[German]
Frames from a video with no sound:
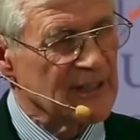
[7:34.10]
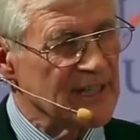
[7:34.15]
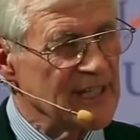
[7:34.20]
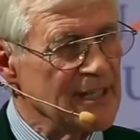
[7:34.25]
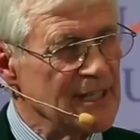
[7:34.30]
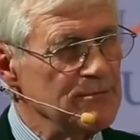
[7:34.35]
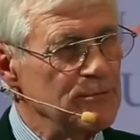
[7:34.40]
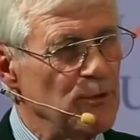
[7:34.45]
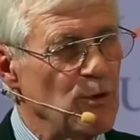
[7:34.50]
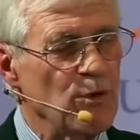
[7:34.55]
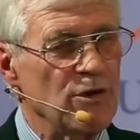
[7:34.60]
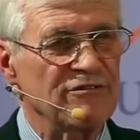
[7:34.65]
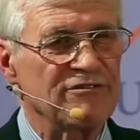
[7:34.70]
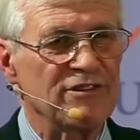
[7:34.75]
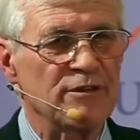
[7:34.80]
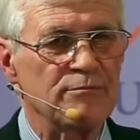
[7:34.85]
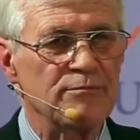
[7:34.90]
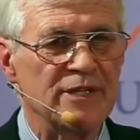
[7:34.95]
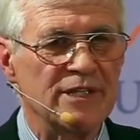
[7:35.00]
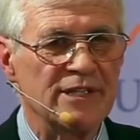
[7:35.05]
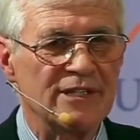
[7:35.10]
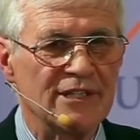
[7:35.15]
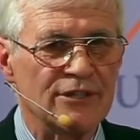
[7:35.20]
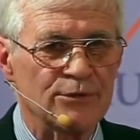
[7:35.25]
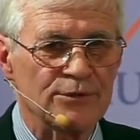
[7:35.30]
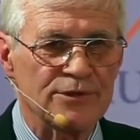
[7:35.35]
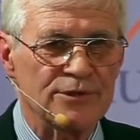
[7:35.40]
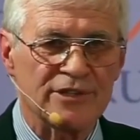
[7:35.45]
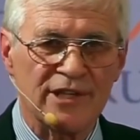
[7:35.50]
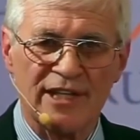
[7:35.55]

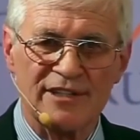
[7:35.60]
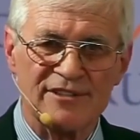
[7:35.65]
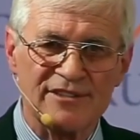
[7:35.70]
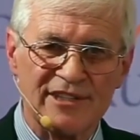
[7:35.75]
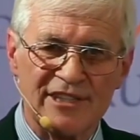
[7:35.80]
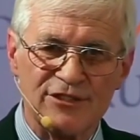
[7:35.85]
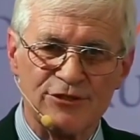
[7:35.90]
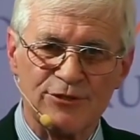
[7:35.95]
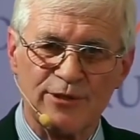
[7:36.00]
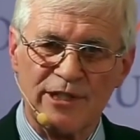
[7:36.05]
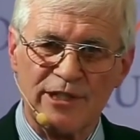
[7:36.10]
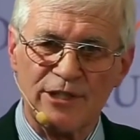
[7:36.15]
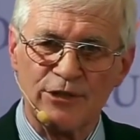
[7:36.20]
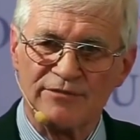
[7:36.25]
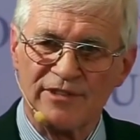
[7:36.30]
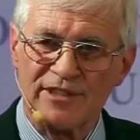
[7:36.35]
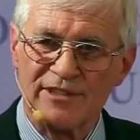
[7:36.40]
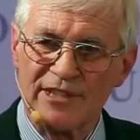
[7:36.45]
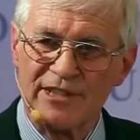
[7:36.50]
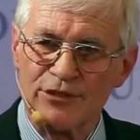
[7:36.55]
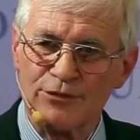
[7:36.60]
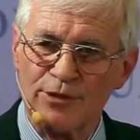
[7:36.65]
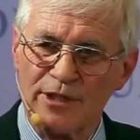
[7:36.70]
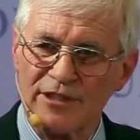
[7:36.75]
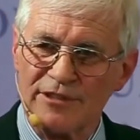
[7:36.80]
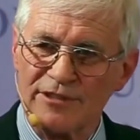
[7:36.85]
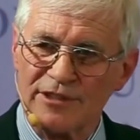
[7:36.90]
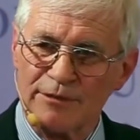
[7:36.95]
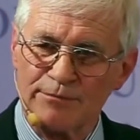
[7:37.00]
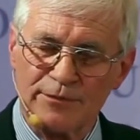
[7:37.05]
Regenbogenfamilien und Transsexuelle und was da so
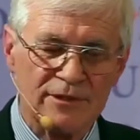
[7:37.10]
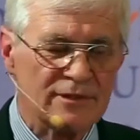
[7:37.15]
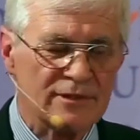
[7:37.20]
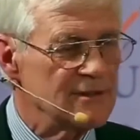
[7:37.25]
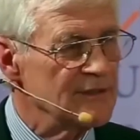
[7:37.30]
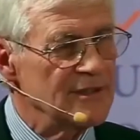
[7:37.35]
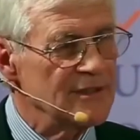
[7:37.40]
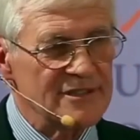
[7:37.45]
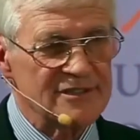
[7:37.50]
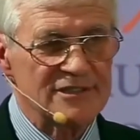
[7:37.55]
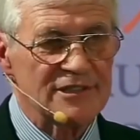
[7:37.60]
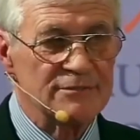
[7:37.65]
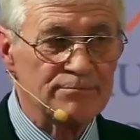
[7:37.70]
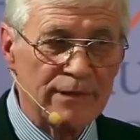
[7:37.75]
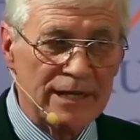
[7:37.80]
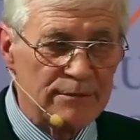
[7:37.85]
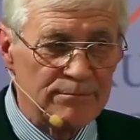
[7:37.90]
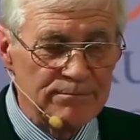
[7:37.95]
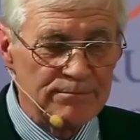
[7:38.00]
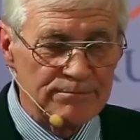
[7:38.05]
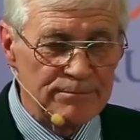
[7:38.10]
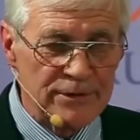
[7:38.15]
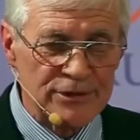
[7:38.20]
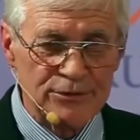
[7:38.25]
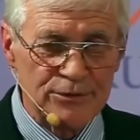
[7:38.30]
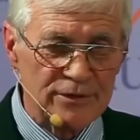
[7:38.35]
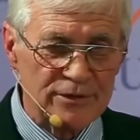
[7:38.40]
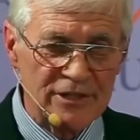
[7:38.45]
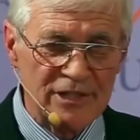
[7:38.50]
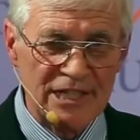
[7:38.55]
alles gibt, ist in meinem
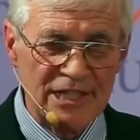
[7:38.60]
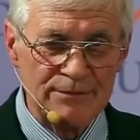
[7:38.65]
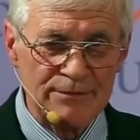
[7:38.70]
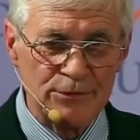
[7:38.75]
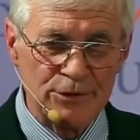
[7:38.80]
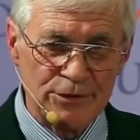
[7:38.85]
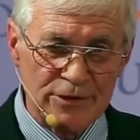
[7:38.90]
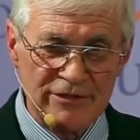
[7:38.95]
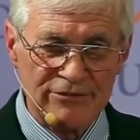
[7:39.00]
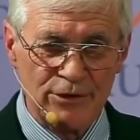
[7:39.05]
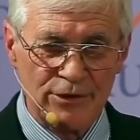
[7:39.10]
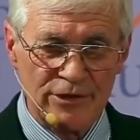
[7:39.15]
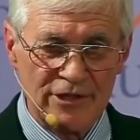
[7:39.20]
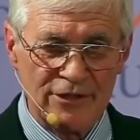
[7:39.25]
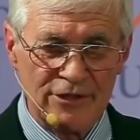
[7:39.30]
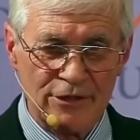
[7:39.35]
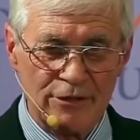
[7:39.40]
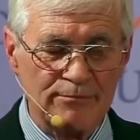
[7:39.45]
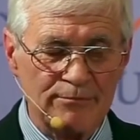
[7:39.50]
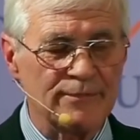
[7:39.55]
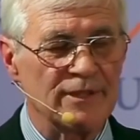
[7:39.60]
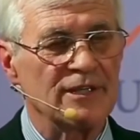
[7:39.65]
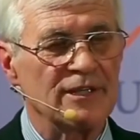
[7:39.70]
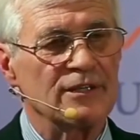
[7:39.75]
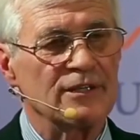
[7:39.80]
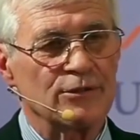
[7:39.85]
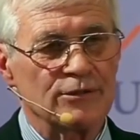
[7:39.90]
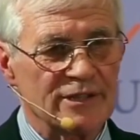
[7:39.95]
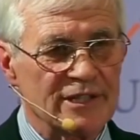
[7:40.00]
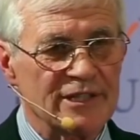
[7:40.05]
persönlichen Leben noch nie vorgekommen.
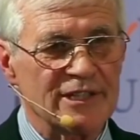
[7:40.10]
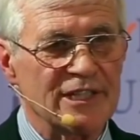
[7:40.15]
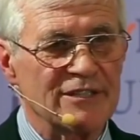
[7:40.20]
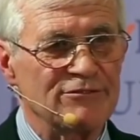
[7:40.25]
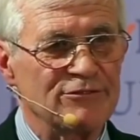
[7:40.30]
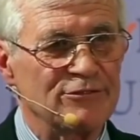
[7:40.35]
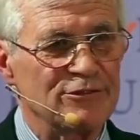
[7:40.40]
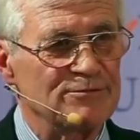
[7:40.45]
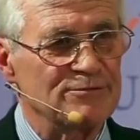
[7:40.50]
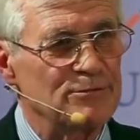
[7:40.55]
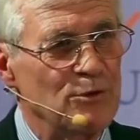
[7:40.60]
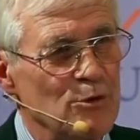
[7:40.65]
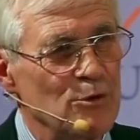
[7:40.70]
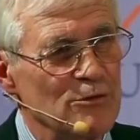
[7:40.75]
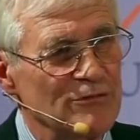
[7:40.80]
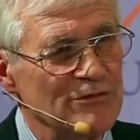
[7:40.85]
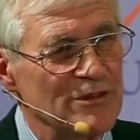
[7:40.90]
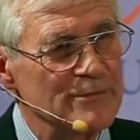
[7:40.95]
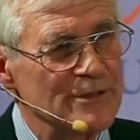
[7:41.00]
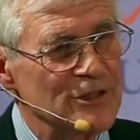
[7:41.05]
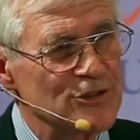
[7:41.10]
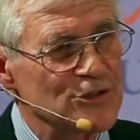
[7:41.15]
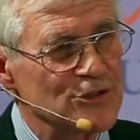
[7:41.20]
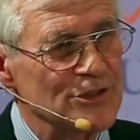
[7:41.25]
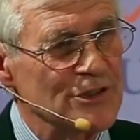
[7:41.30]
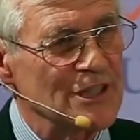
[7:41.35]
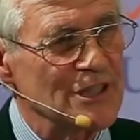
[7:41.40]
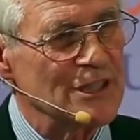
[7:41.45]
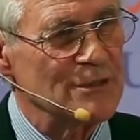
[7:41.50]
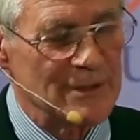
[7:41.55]
Regenbogenfamilie
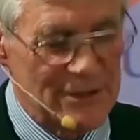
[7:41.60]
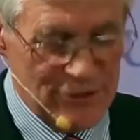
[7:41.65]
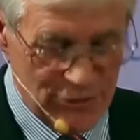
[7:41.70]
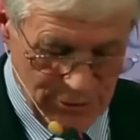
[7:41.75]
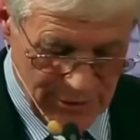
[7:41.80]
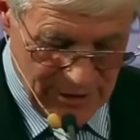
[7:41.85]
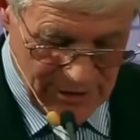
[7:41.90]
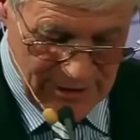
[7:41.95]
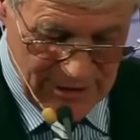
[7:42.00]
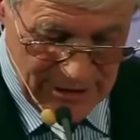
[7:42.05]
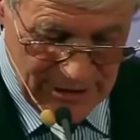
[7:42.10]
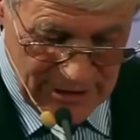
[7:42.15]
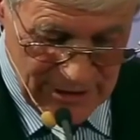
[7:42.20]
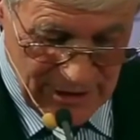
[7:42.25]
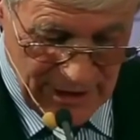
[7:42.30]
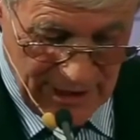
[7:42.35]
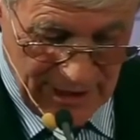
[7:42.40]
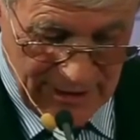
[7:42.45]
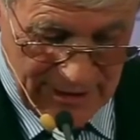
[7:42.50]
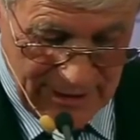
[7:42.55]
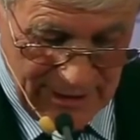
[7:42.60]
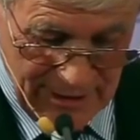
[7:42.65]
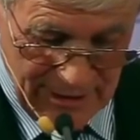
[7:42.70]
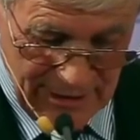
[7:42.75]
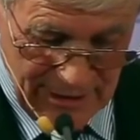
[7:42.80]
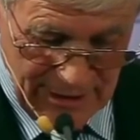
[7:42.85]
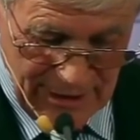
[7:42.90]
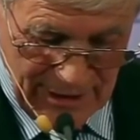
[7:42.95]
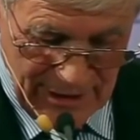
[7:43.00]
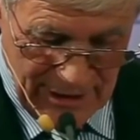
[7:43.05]
schon, aber solche Sachen
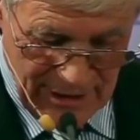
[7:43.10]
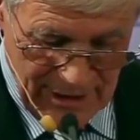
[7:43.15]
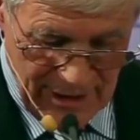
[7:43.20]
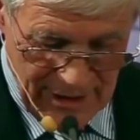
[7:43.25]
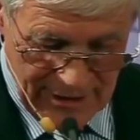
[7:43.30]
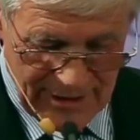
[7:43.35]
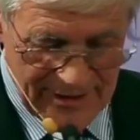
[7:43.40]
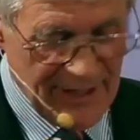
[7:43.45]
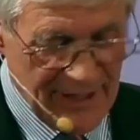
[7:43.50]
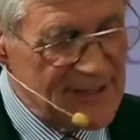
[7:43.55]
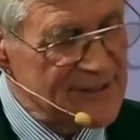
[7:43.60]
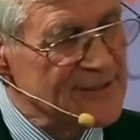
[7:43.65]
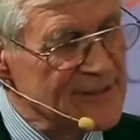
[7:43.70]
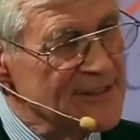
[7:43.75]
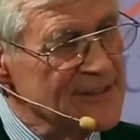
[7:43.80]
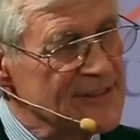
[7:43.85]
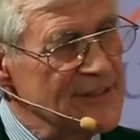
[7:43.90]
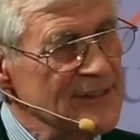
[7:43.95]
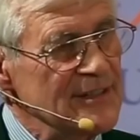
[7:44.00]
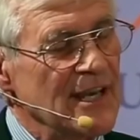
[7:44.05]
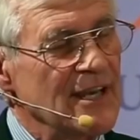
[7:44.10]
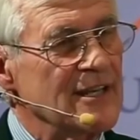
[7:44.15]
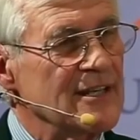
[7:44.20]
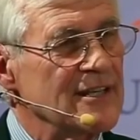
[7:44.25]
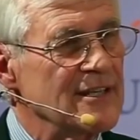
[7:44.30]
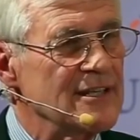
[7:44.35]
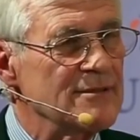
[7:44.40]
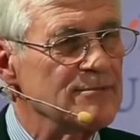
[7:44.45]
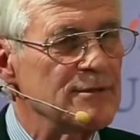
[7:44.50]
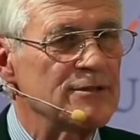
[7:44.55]
nicht. Das heißt, die sind
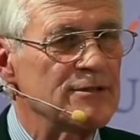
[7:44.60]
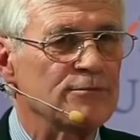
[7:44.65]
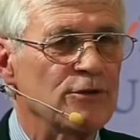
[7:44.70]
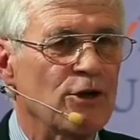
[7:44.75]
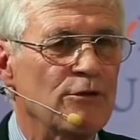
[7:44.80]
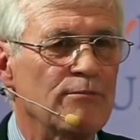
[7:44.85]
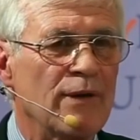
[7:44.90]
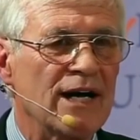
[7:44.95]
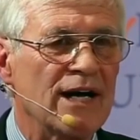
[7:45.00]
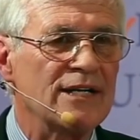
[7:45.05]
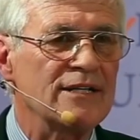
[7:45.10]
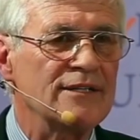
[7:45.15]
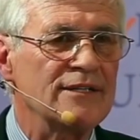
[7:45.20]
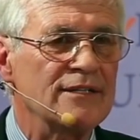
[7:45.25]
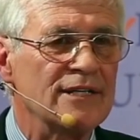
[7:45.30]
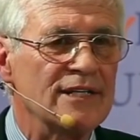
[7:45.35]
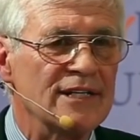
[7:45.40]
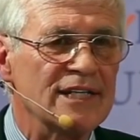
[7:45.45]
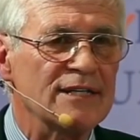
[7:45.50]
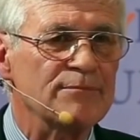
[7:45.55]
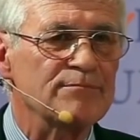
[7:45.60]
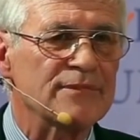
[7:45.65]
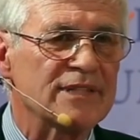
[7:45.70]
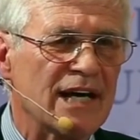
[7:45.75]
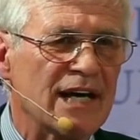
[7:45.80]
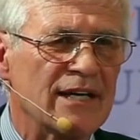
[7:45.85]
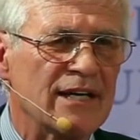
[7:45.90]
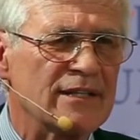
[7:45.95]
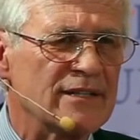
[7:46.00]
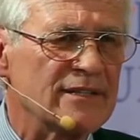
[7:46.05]
eigentlich in dem normalen Leben
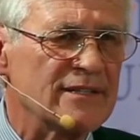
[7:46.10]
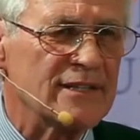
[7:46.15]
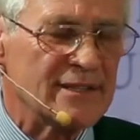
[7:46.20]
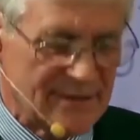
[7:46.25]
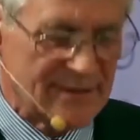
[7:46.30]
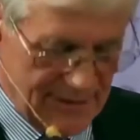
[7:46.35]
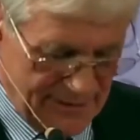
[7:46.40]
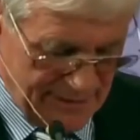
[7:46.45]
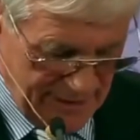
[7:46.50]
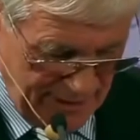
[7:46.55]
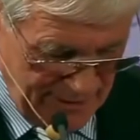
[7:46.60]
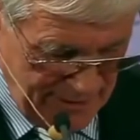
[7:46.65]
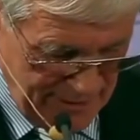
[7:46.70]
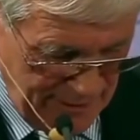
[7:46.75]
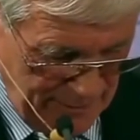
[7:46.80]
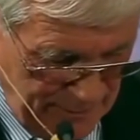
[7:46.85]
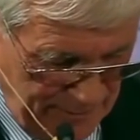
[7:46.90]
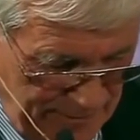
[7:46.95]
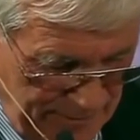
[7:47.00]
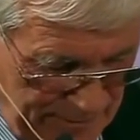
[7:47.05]
gar nicht existent.